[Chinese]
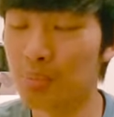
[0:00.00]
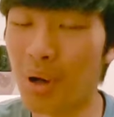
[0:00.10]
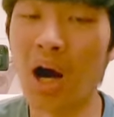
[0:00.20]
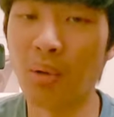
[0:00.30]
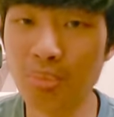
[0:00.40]

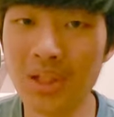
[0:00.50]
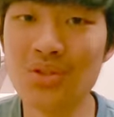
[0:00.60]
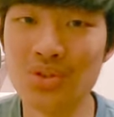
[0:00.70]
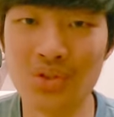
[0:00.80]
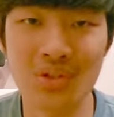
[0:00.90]
旁
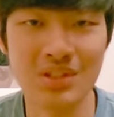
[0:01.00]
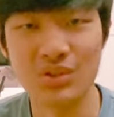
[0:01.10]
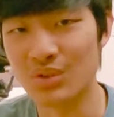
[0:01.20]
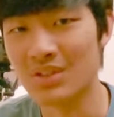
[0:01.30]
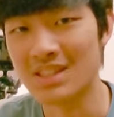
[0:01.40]
边去，
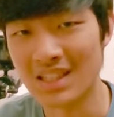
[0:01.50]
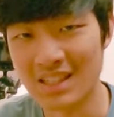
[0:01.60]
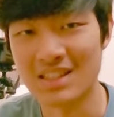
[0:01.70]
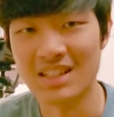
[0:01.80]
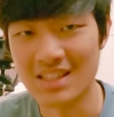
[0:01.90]
就是
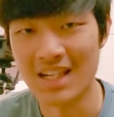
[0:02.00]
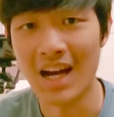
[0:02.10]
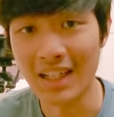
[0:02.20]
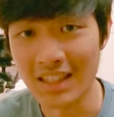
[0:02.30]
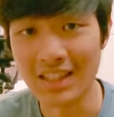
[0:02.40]
再增
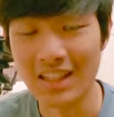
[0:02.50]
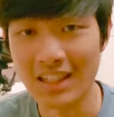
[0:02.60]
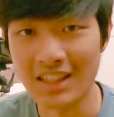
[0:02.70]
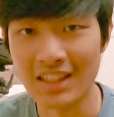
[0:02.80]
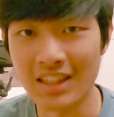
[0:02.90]
加一点
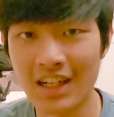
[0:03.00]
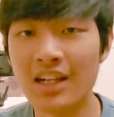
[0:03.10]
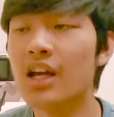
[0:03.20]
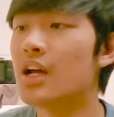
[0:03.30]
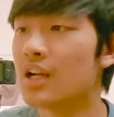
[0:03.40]
点立体
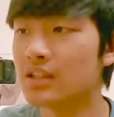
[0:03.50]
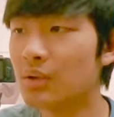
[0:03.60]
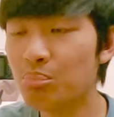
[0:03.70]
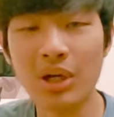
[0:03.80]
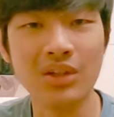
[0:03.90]
感。那
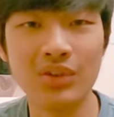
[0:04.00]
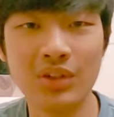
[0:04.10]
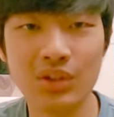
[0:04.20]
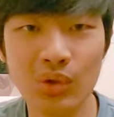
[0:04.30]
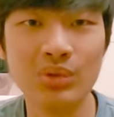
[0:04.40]
灯棒有一
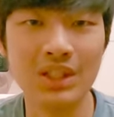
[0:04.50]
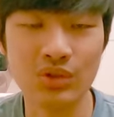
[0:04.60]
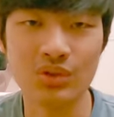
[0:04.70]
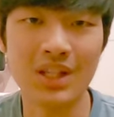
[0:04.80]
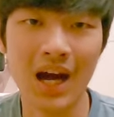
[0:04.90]
个优点，
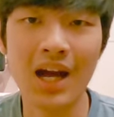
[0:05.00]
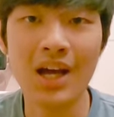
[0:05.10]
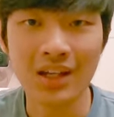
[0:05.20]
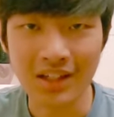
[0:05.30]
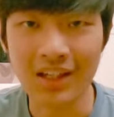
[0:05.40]
就是它
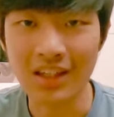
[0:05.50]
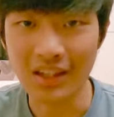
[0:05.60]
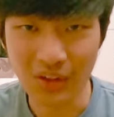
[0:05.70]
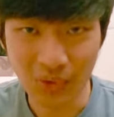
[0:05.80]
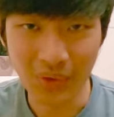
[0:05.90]
可
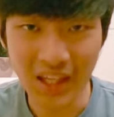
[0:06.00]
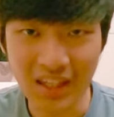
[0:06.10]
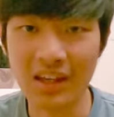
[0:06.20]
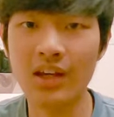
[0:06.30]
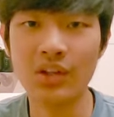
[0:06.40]
以又
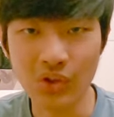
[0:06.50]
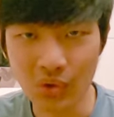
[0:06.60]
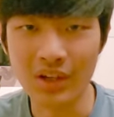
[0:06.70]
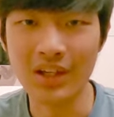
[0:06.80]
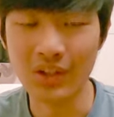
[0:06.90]
硬
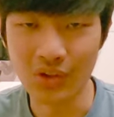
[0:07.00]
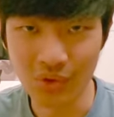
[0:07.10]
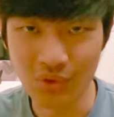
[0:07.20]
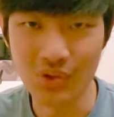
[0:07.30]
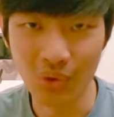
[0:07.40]
又可以
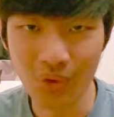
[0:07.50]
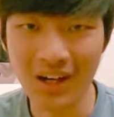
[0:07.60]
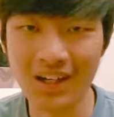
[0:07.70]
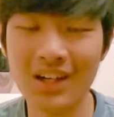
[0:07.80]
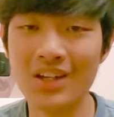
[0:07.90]
又柔
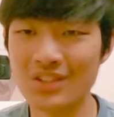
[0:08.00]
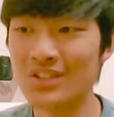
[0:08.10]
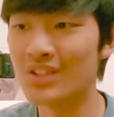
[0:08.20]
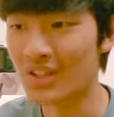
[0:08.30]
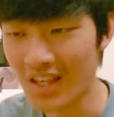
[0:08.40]
和，就
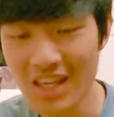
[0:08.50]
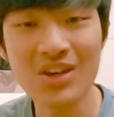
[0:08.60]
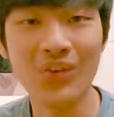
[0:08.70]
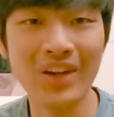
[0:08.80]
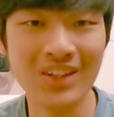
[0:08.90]
是
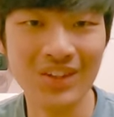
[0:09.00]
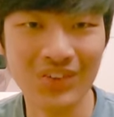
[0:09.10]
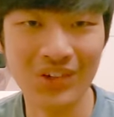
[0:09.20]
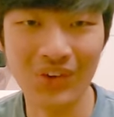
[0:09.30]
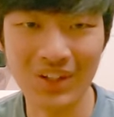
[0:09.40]
又硬
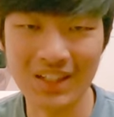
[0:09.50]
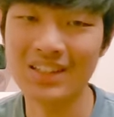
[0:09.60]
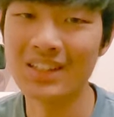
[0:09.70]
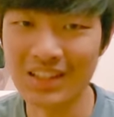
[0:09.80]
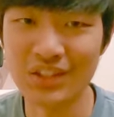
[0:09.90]
又柔和，
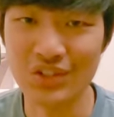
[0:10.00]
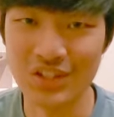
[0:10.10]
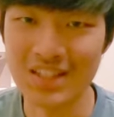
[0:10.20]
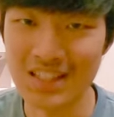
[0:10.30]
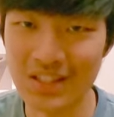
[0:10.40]
一个很
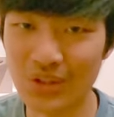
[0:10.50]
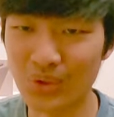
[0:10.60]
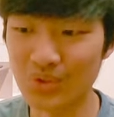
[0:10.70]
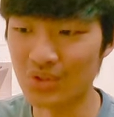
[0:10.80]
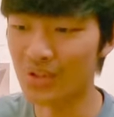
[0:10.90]
神奇的
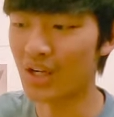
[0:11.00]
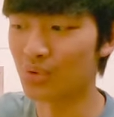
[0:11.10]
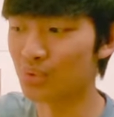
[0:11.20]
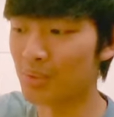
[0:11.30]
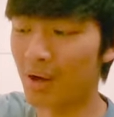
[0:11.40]
工具。那
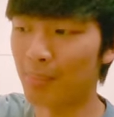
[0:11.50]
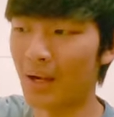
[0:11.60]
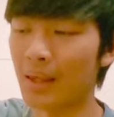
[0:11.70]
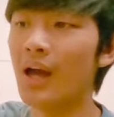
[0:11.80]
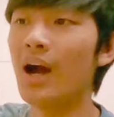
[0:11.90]
如果你把它摆